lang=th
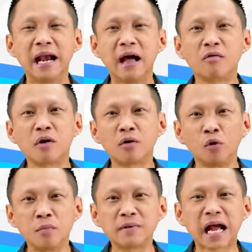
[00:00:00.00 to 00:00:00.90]
แล้วก็
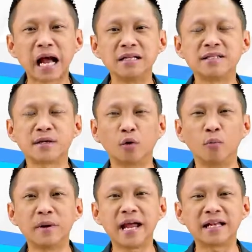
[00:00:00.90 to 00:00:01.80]
ร่วมกันส
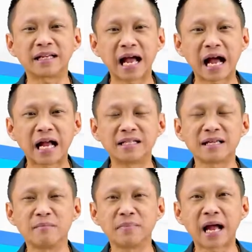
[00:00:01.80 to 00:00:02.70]
รุปเหตุการณ์
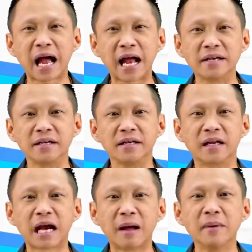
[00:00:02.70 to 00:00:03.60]
สำคัญ
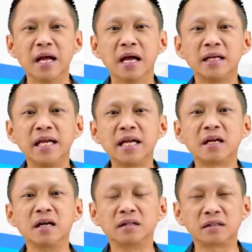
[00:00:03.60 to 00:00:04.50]
นะครับ ที่
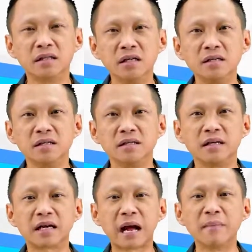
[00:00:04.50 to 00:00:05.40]
เกิดขึ้น
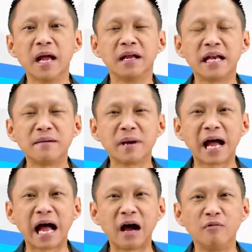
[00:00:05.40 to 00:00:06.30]
นะครับในม
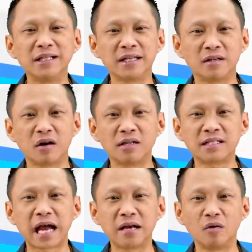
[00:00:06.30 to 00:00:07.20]
หาเวสสันดร
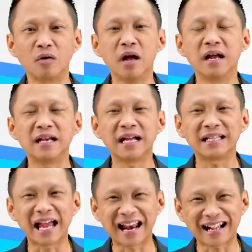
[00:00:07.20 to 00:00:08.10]
ชาดกใน
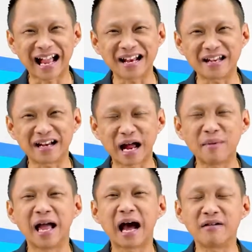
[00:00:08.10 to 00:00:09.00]
แต่ละกันนะครับ
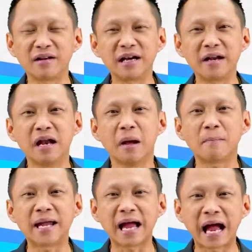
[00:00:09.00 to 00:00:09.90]
เอานักเรียน
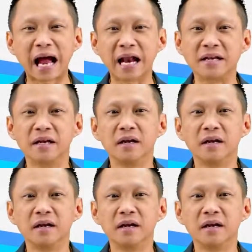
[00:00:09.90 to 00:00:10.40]
ไปอ่าน